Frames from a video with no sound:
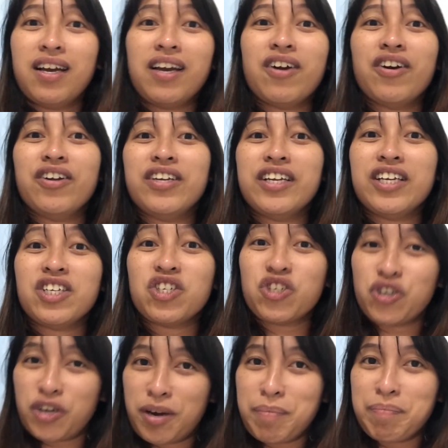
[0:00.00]
on a
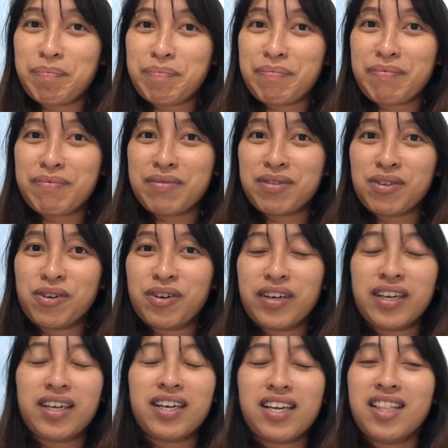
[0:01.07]
trip, no,
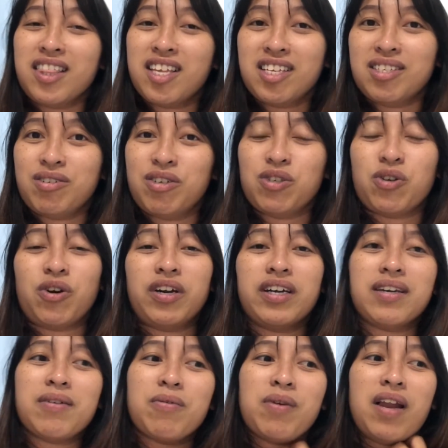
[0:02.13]
in this resort.
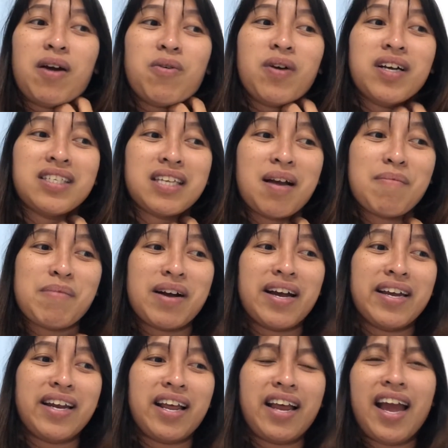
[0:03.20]
Wala akong kasama.
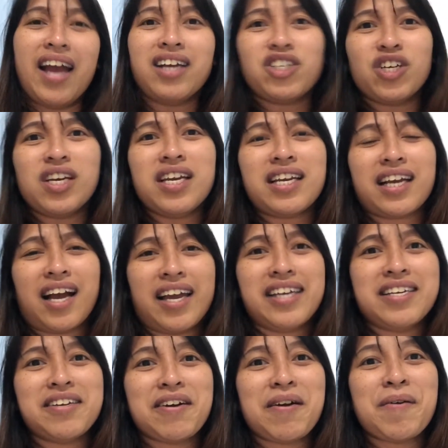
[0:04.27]
And I actually
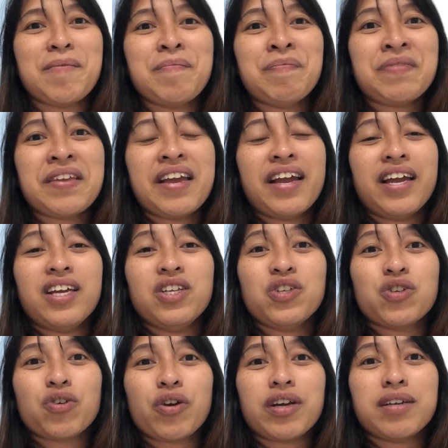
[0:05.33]
kind of
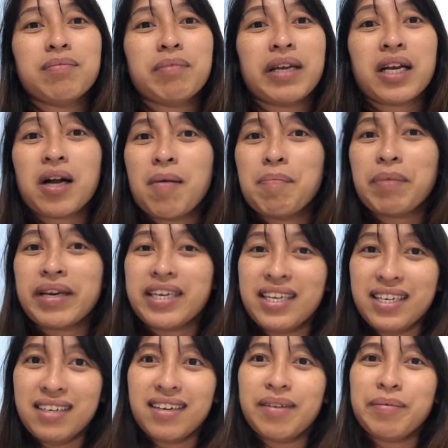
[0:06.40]
enjoyed my
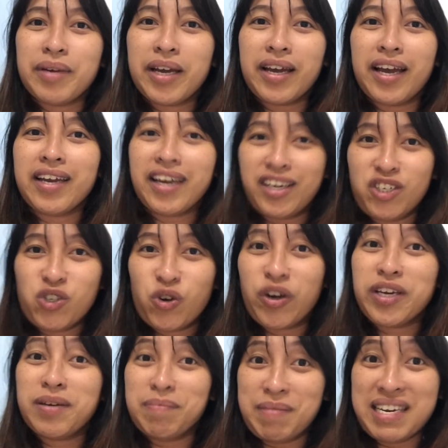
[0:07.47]
company. I, I
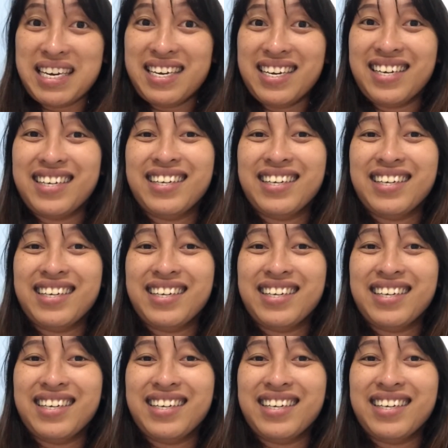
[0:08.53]
enjoyed me.